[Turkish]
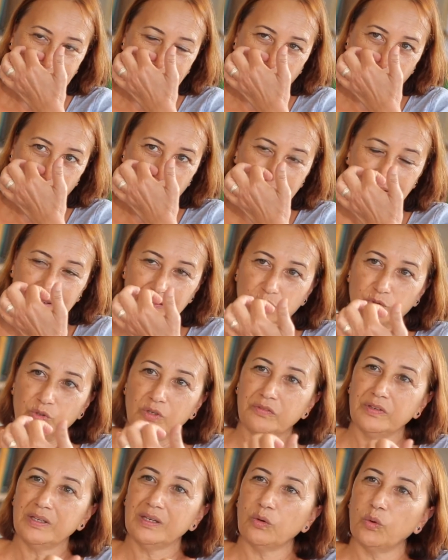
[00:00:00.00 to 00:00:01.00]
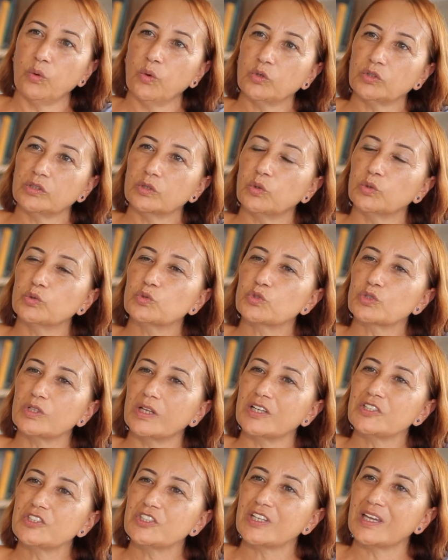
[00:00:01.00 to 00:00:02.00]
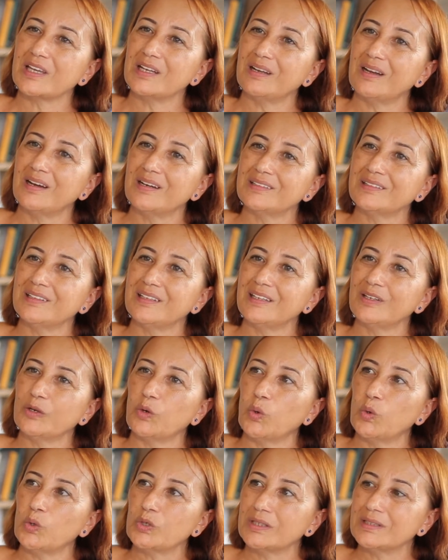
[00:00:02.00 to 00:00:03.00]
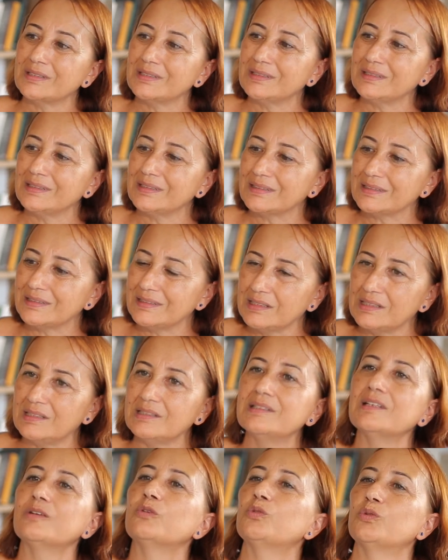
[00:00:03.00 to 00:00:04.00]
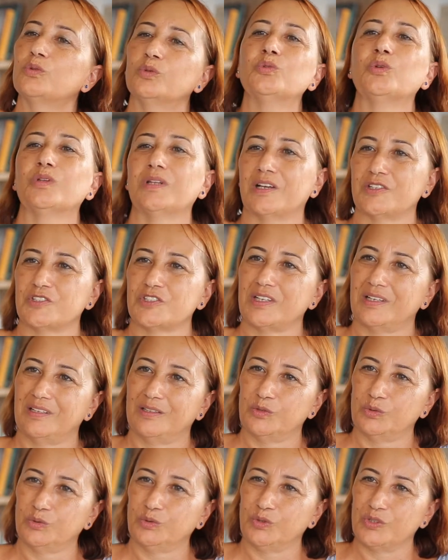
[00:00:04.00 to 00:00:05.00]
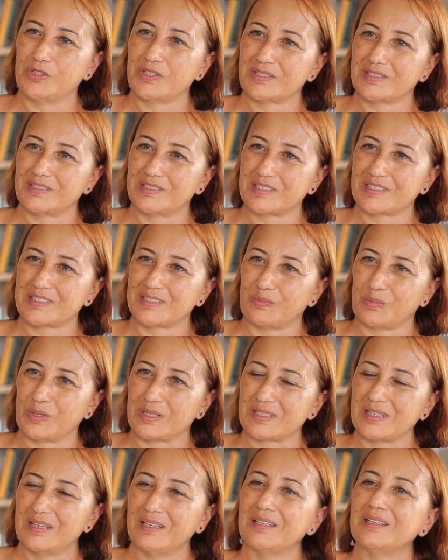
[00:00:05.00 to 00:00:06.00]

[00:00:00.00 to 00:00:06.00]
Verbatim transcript: öyle gidiyor ve orada konuşulan şeyler de oranın diline uygun olan şeyler oluyor ister istemez.